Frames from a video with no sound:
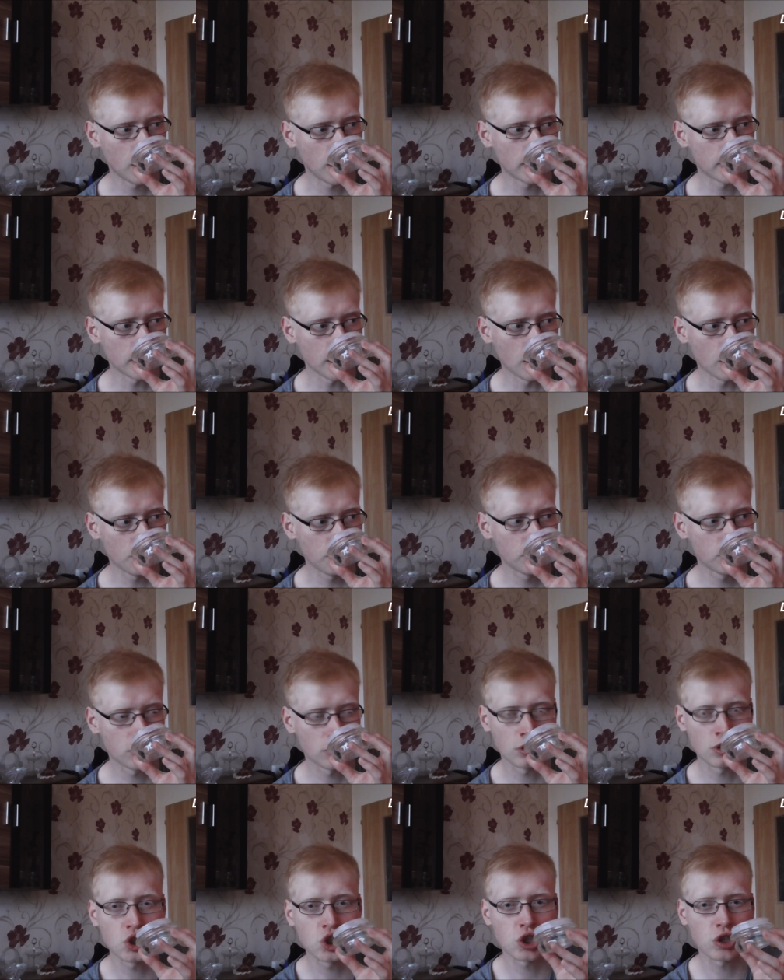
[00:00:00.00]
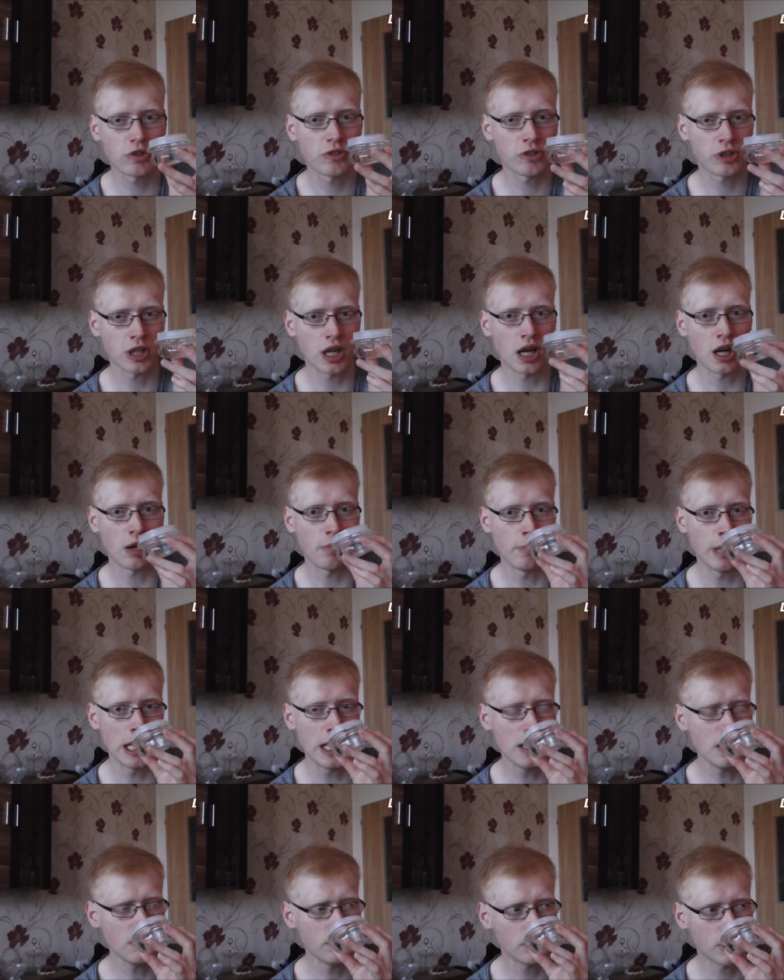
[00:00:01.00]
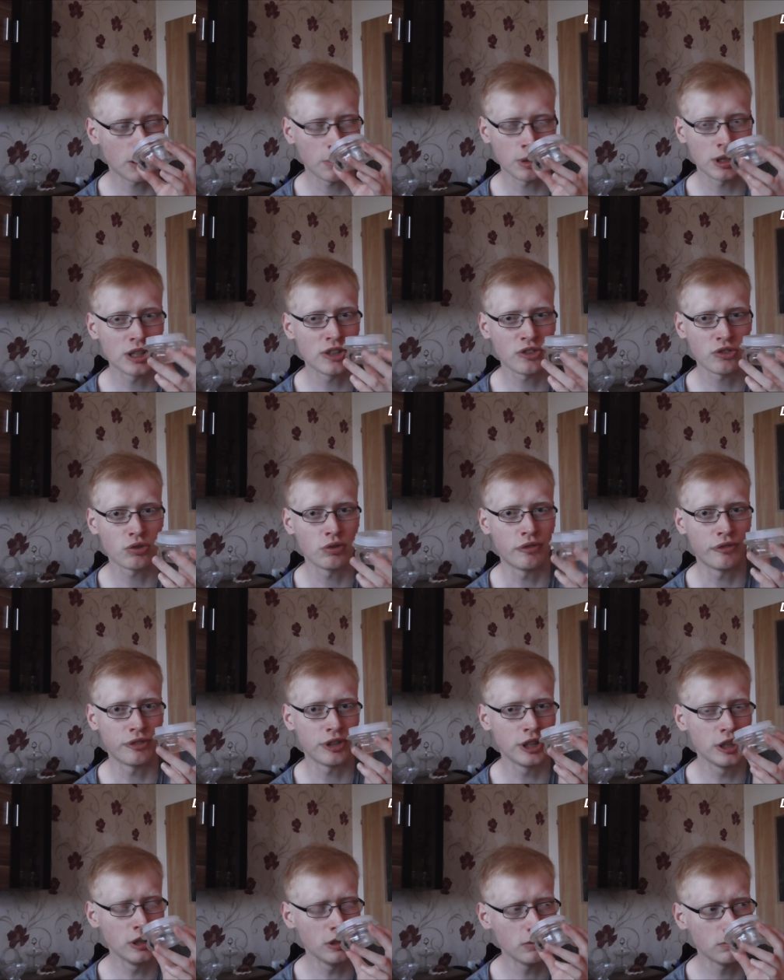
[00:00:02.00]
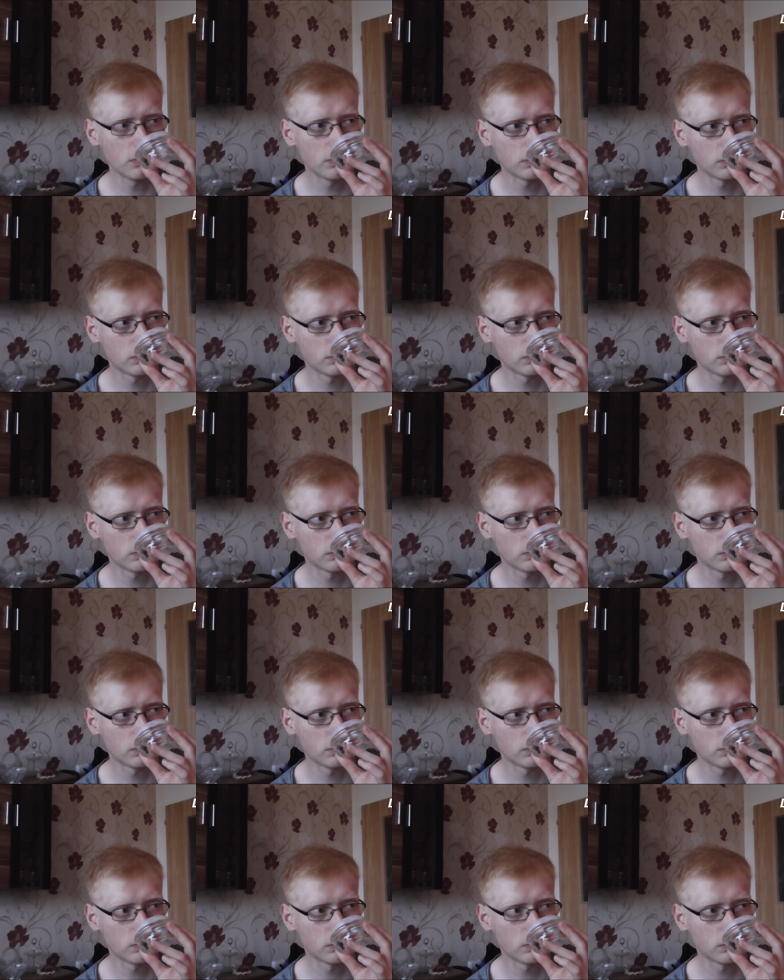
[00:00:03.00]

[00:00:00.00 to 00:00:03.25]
Hat auch wieder einen Schuss Karamell, aber nicht so viel.